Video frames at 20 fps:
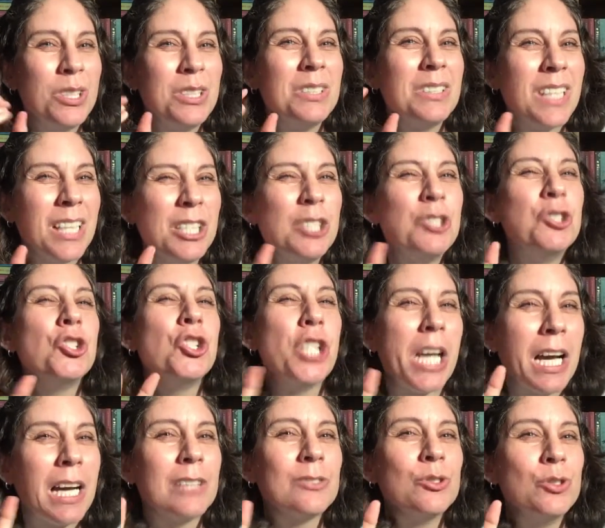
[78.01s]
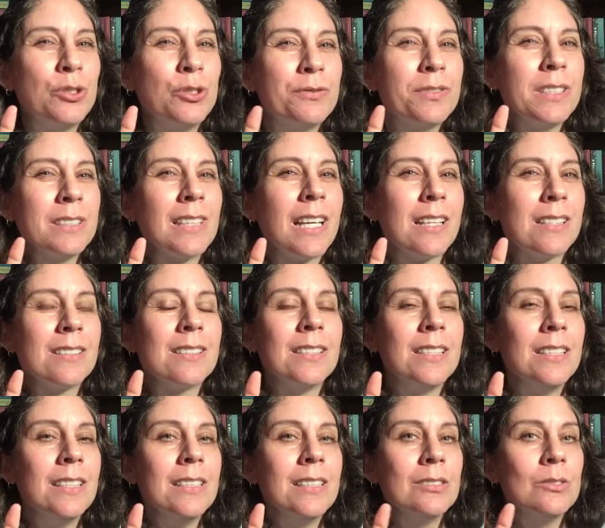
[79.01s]
recheado de
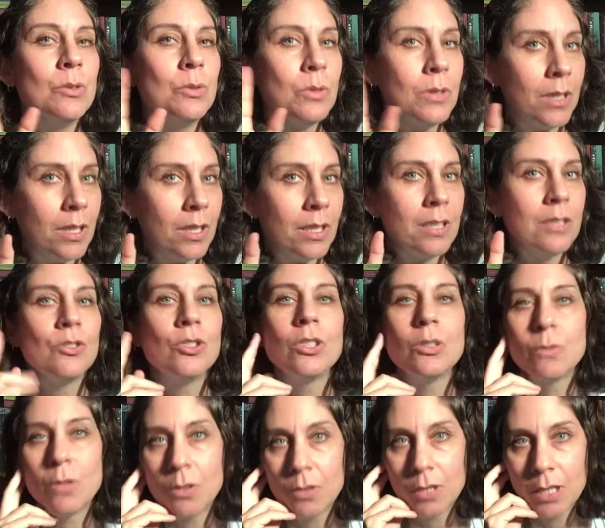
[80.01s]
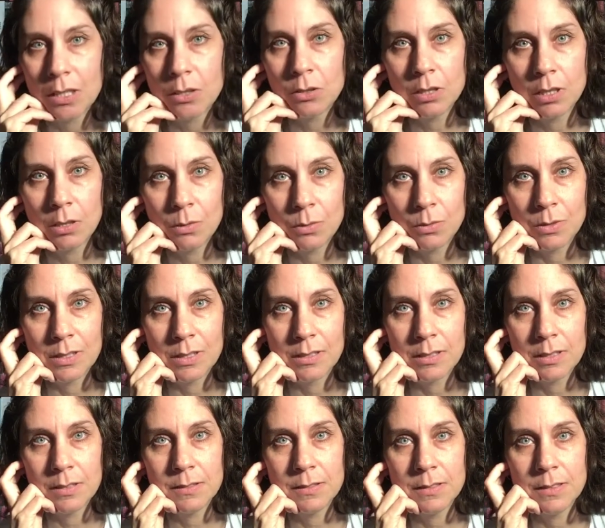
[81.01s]
fantasia do que de qualquer outra
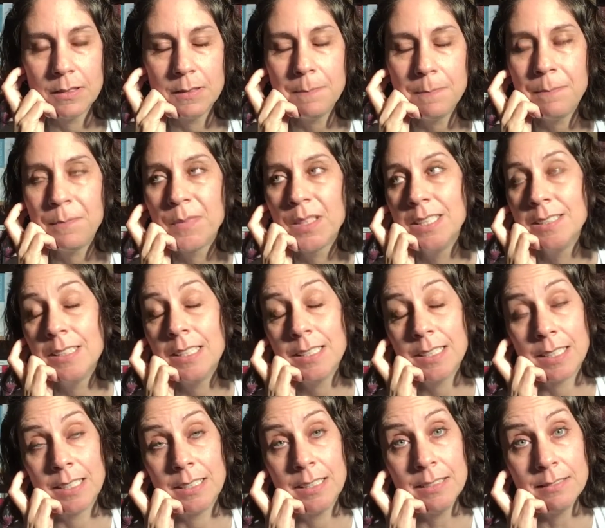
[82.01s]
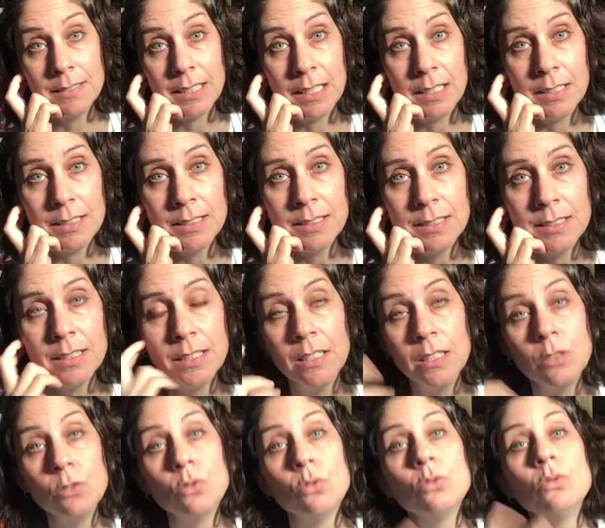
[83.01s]
coisa. Né? E na quarentena,
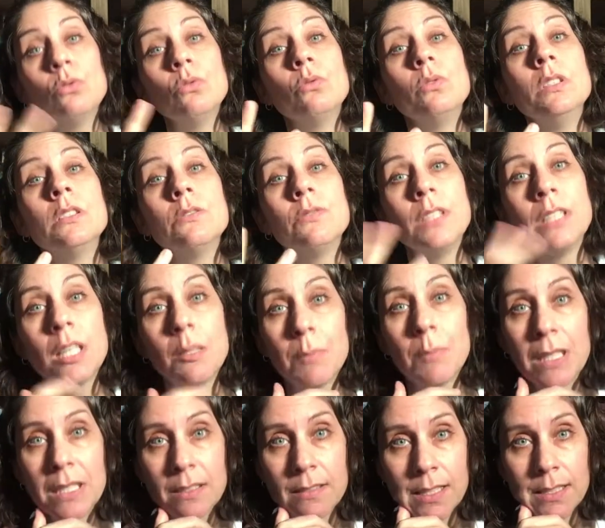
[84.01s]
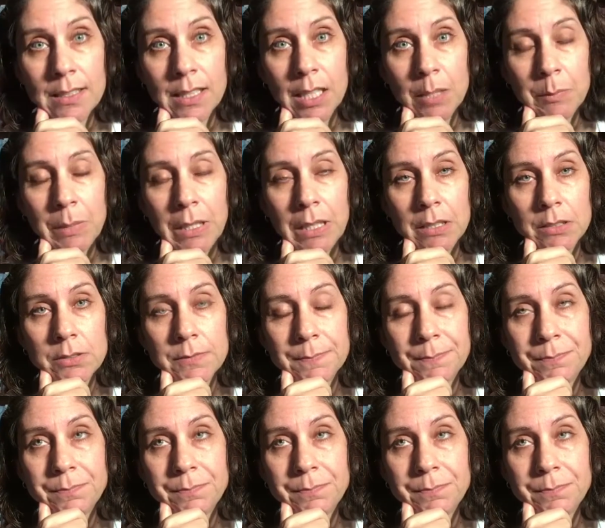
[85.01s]
tudo isso fica mais exacerbado.